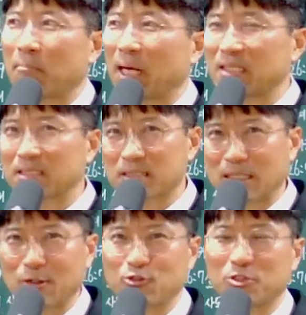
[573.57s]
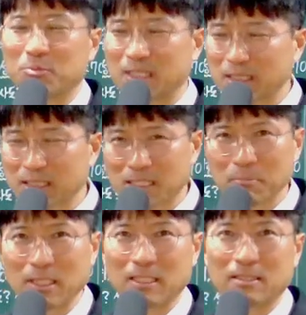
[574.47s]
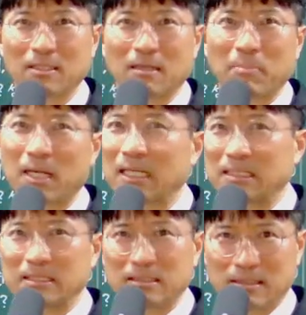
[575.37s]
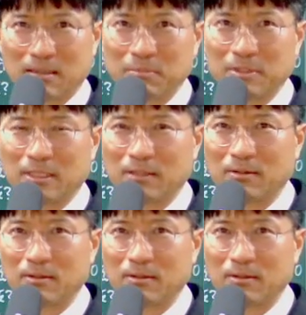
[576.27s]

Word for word: 발 씻으라고 주님이 그렇게 말했는데 발을 안 씻는 사람들이에요.